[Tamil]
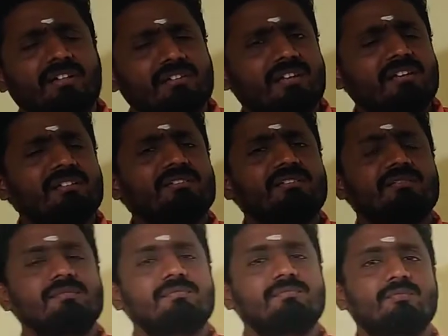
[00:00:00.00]
இடத்துல
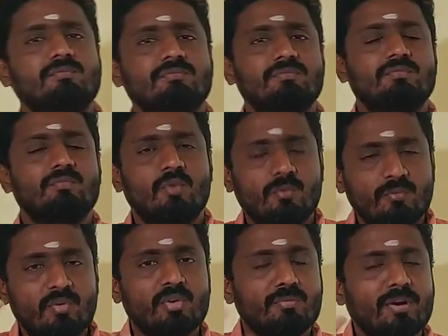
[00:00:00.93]

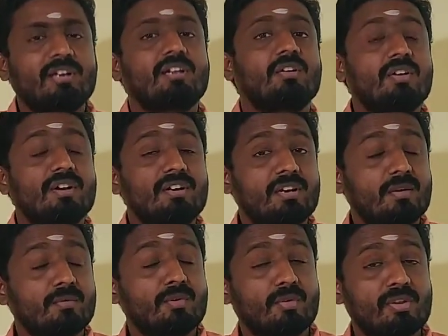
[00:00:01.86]
ஒவ்வொரு
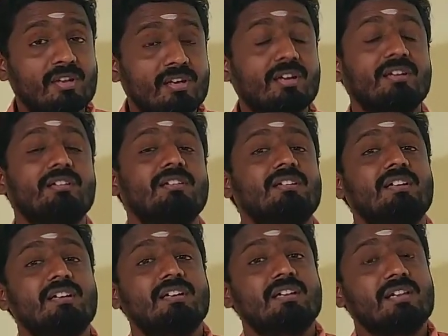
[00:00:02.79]
மைட்டோகான்ட்ரியாவினுடைய
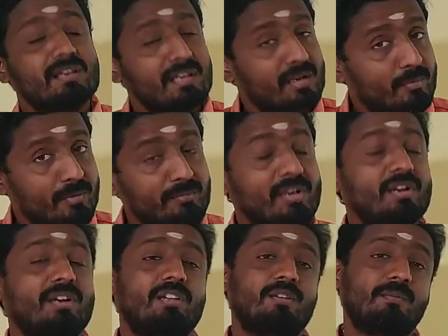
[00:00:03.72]
இன்னர்
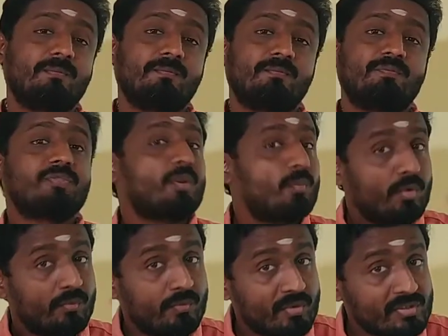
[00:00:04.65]
மெம்பரன்லேயும்
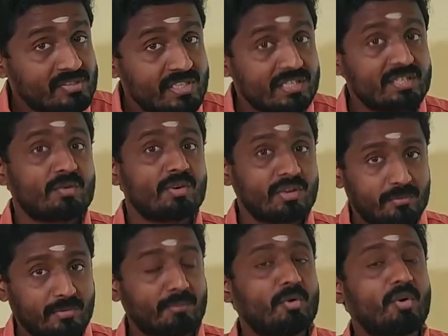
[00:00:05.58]
ஒவ்வொரு
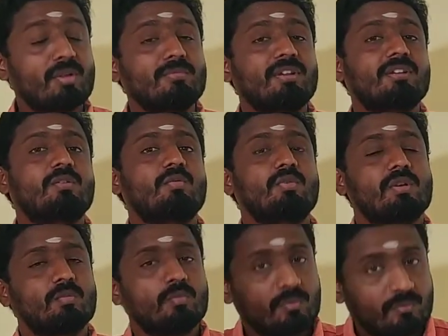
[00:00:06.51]
செல்லுக்குள்ளேயும் நம்ம உடம்புல
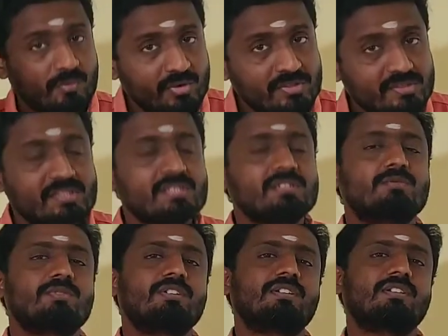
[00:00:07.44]
இருக்கக்கூடிய ஒவ்வொரு
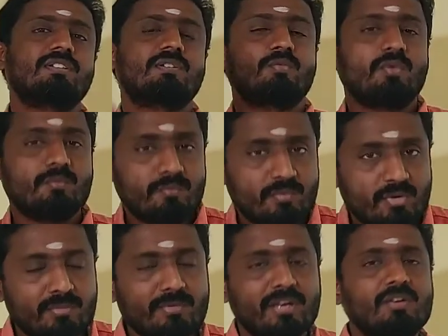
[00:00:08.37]
செல்லுக்குள்ளே இருக்கிற
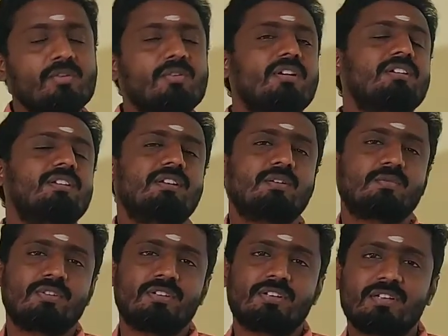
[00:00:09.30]
ஒவ்வொரு
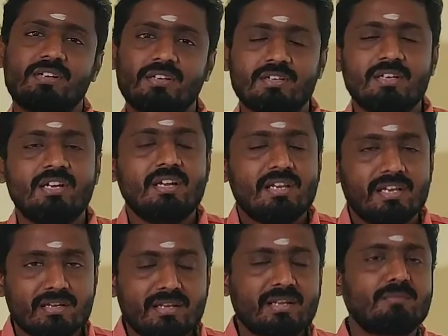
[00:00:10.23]
மைட்டோகான்ட்ரியாக்குள்ளே இருக்கிற
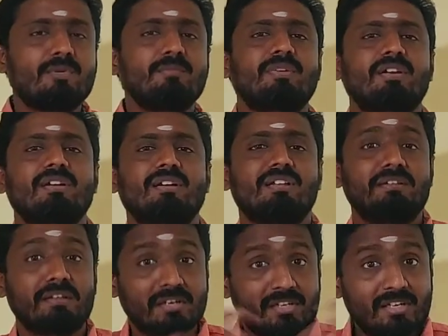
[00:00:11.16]
இன்னர் மெம்பரைனில்
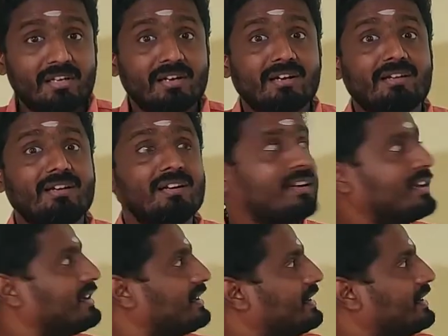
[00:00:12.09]
நிறைய இடங்களில்